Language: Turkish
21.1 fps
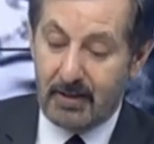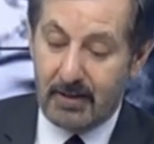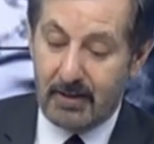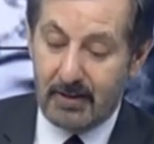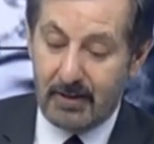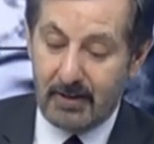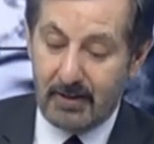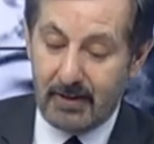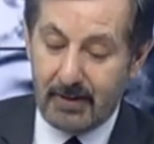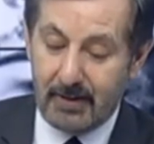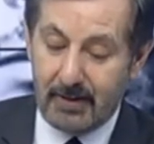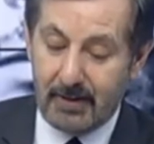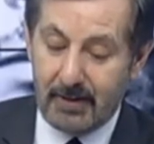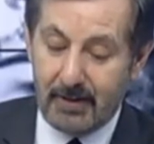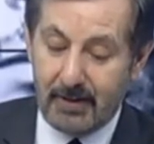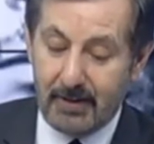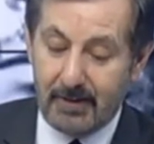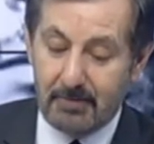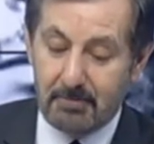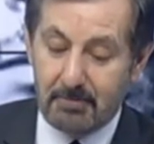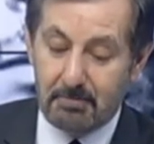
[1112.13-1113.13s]

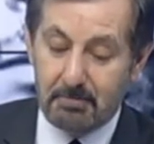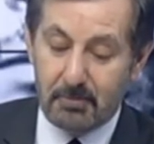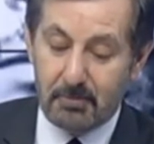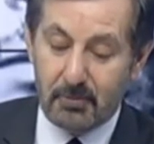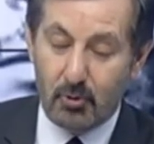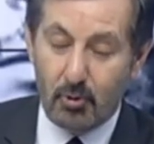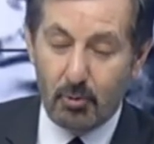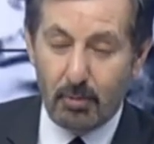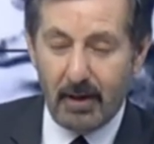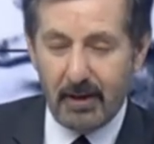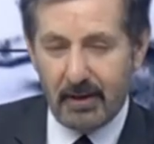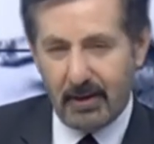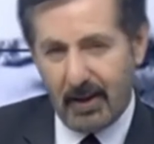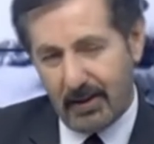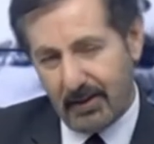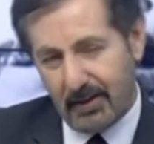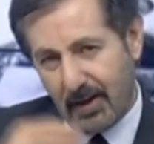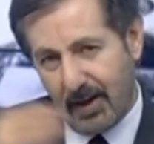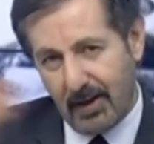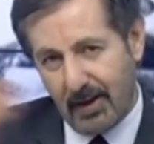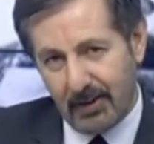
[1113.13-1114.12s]
Ee,
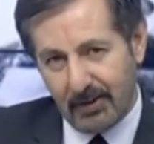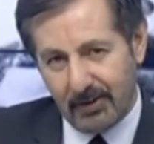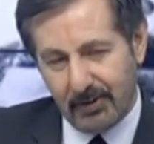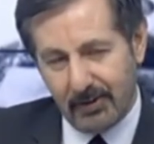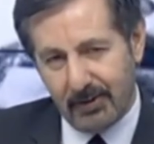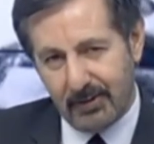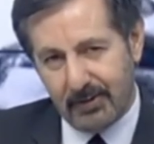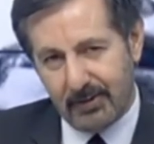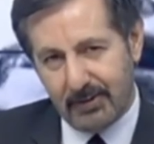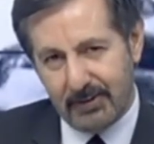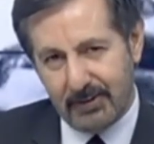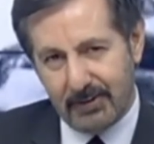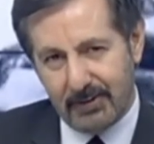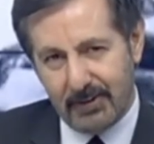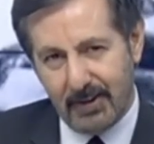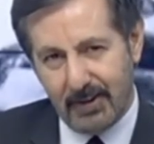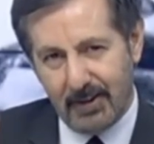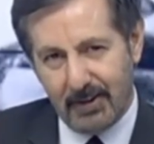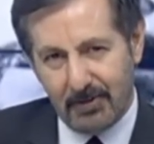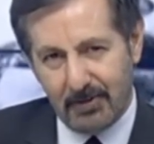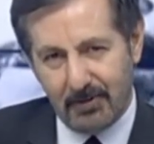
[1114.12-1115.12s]
Küba'dan ayrılır
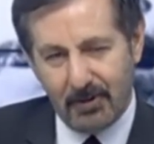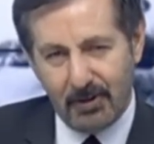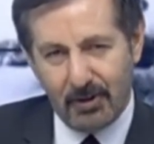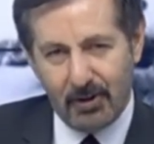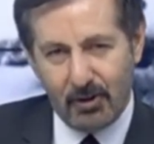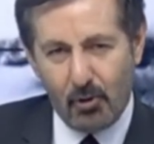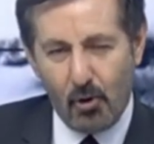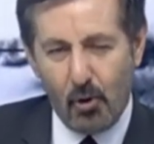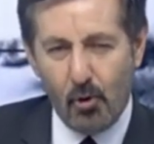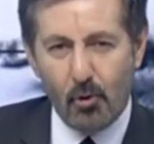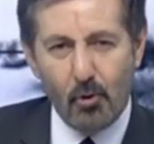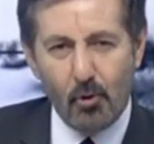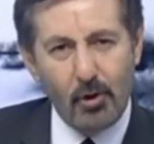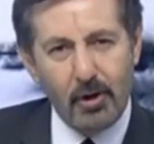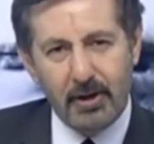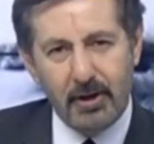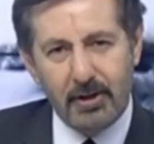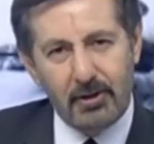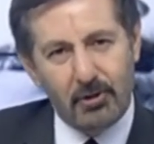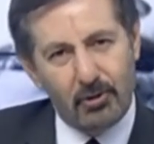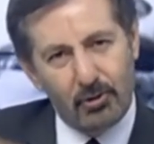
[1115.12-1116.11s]
işte e,
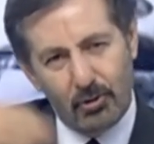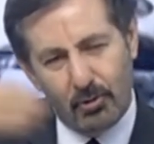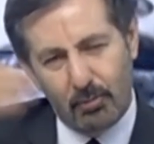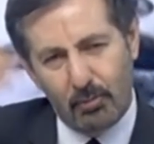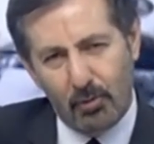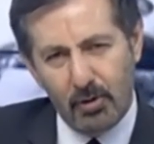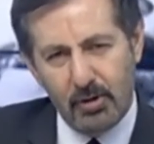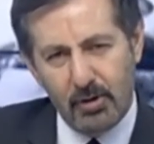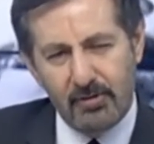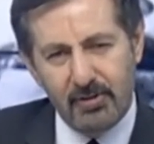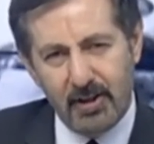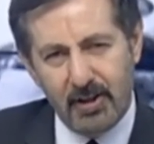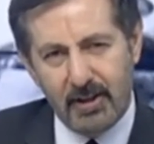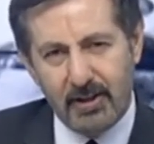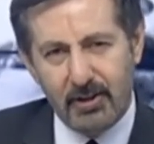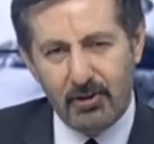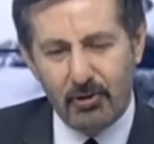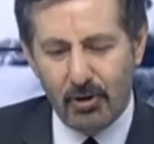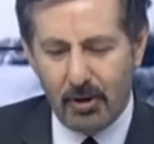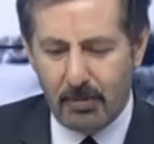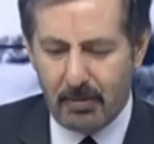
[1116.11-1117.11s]
Kongo'ya gidiyor, Bolivya'ya
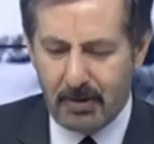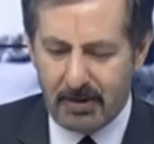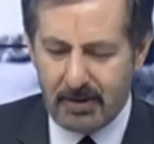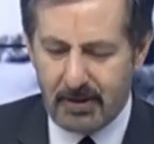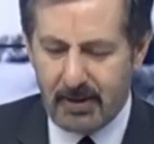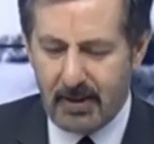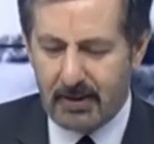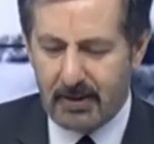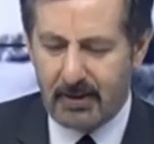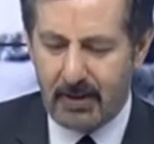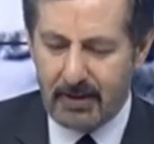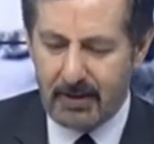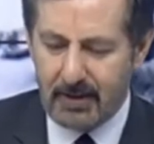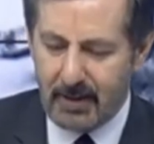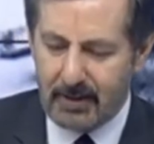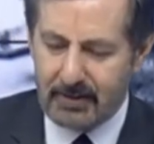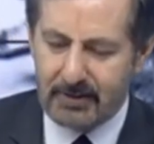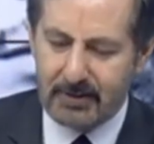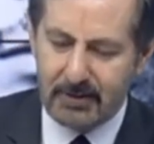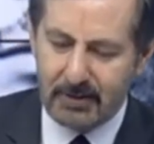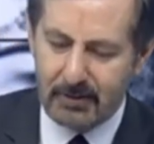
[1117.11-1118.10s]
gidiyor ama giderken
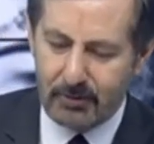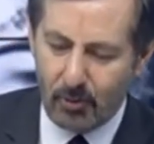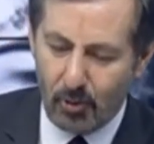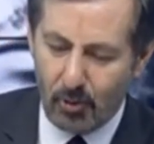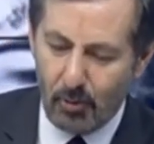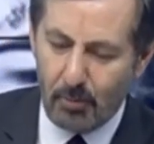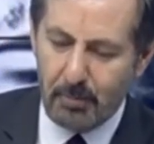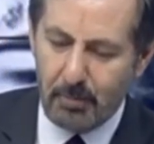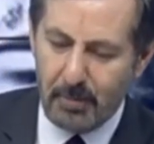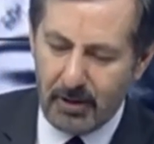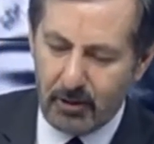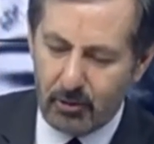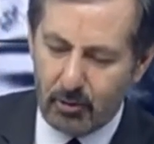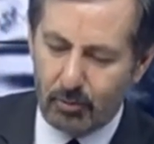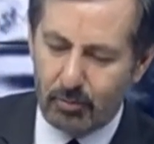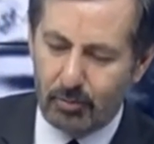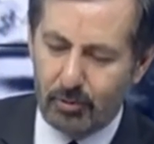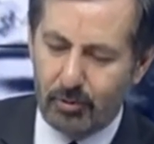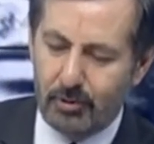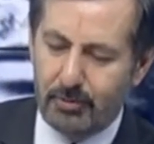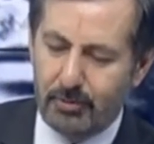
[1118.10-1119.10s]
yazdığı o
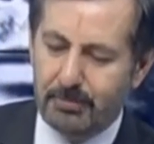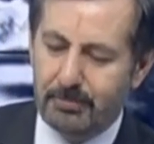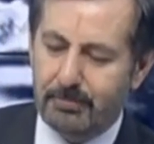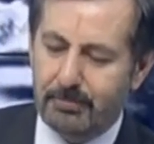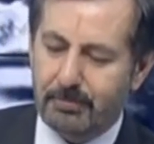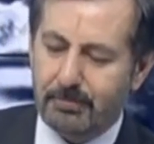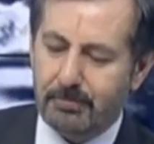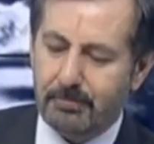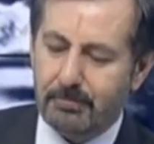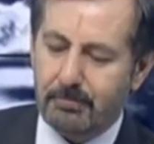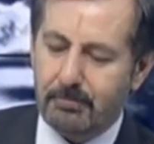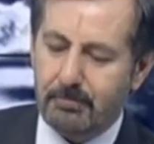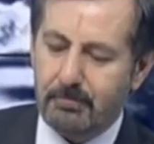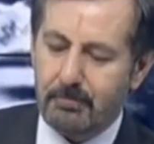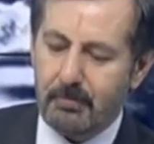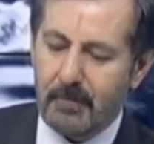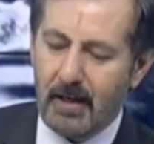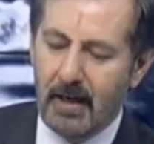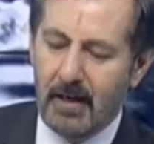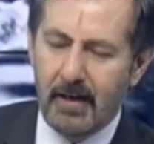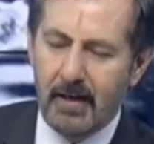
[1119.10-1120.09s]
mektubu
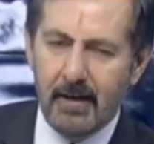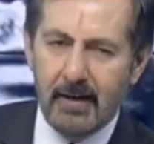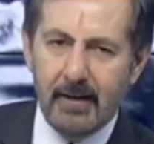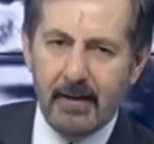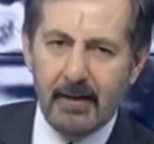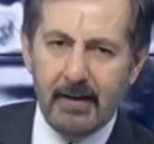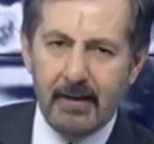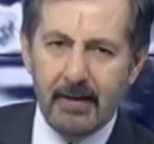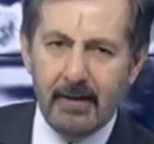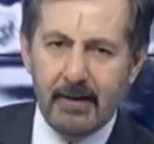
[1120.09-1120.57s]
e,